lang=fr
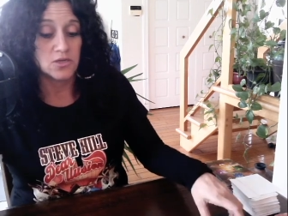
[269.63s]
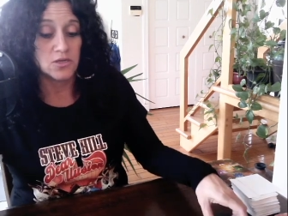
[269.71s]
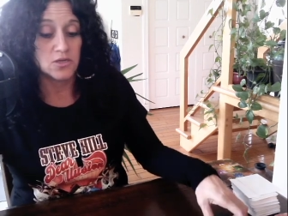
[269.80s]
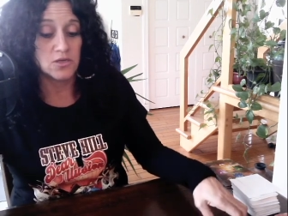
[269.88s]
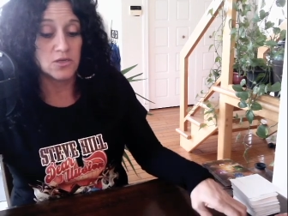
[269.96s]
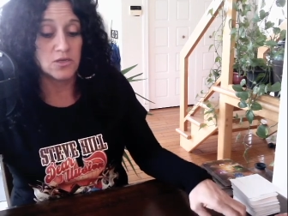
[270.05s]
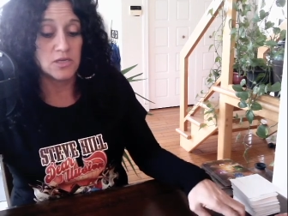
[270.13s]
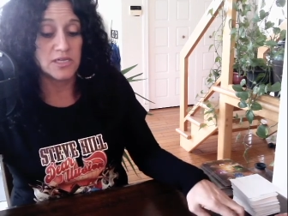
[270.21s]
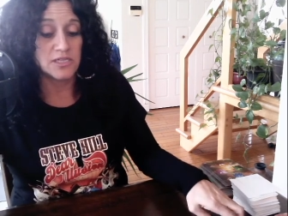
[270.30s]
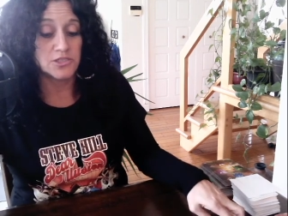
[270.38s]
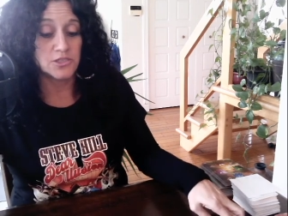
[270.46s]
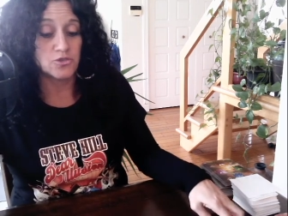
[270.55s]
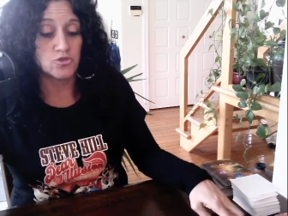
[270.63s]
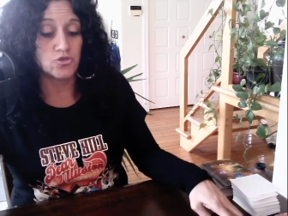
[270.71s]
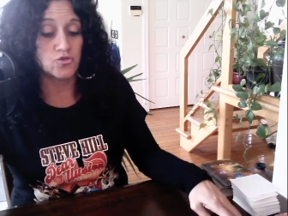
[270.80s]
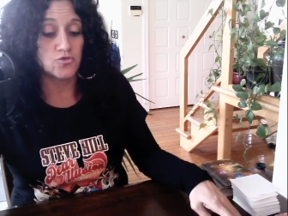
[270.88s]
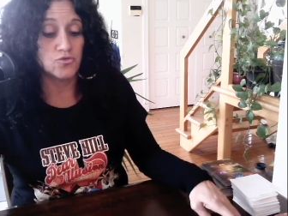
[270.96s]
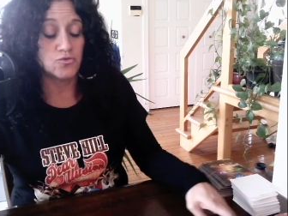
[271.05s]
Euh, est-ce que
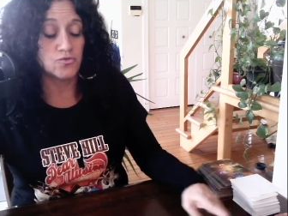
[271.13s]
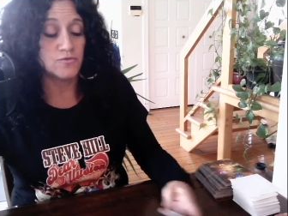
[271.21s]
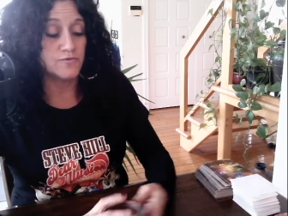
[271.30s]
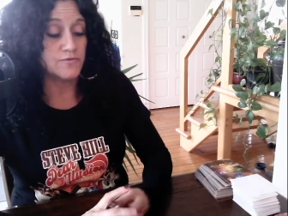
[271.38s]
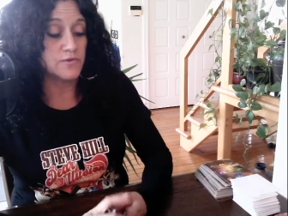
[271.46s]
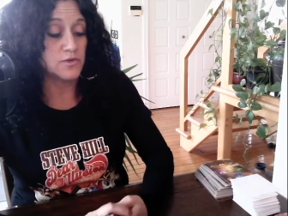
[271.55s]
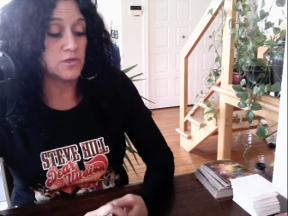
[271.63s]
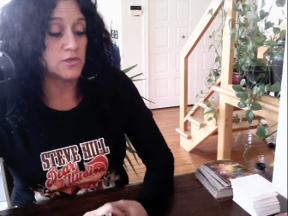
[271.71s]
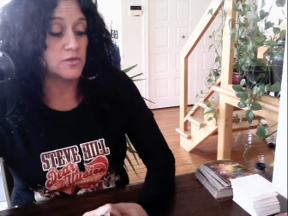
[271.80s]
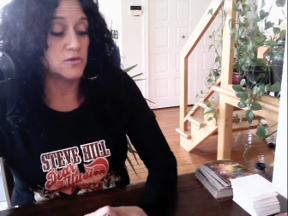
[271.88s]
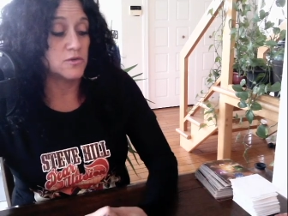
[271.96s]
tu vas